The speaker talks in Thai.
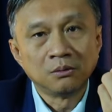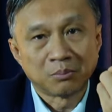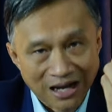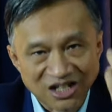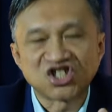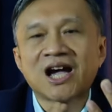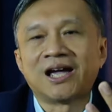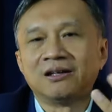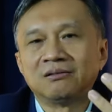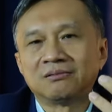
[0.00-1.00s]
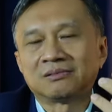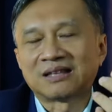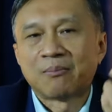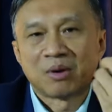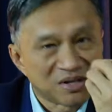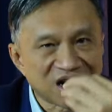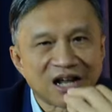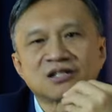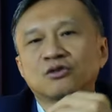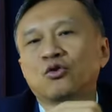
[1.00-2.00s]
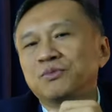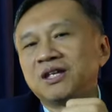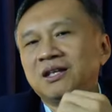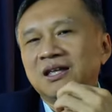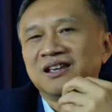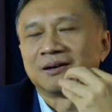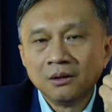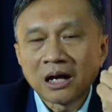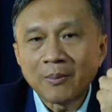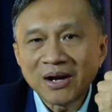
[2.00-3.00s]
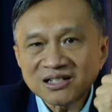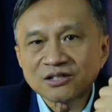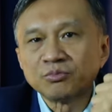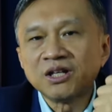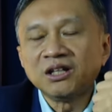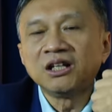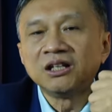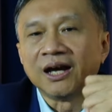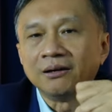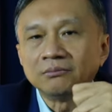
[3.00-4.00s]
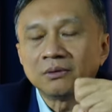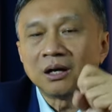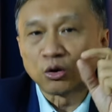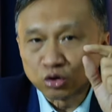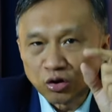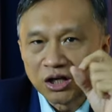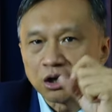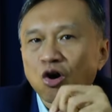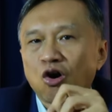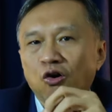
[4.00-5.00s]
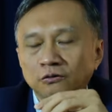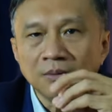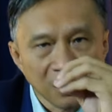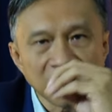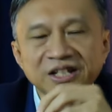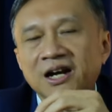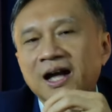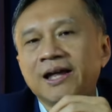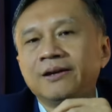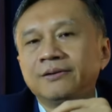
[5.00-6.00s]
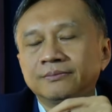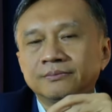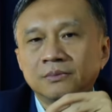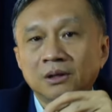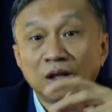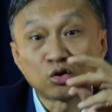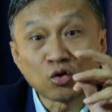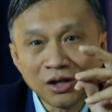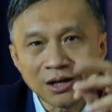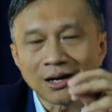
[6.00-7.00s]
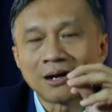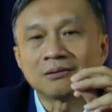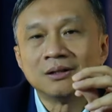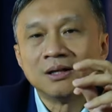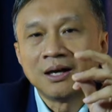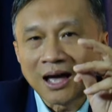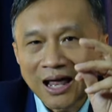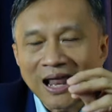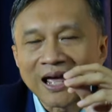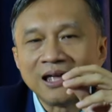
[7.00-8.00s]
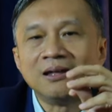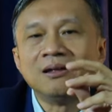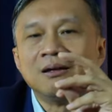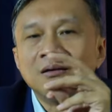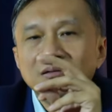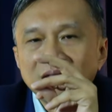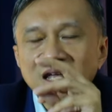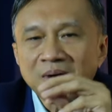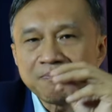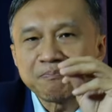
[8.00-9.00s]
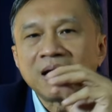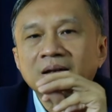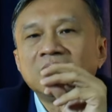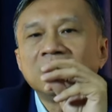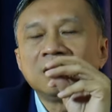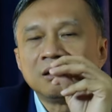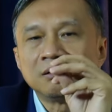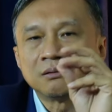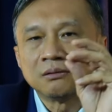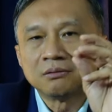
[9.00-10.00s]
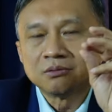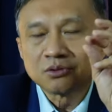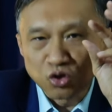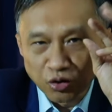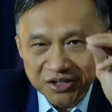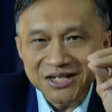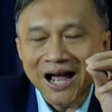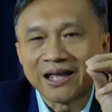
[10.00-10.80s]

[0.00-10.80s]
มันอาจจะใช่ แต่มันไม่ใช่นักสะสมที่ดีครับการเป็นนักสะสมที่ดีเนี่ยเราต้องเลือกของเลือกยังไง เราต้องเลือกอะไรที่มันเป็นที่สนใจ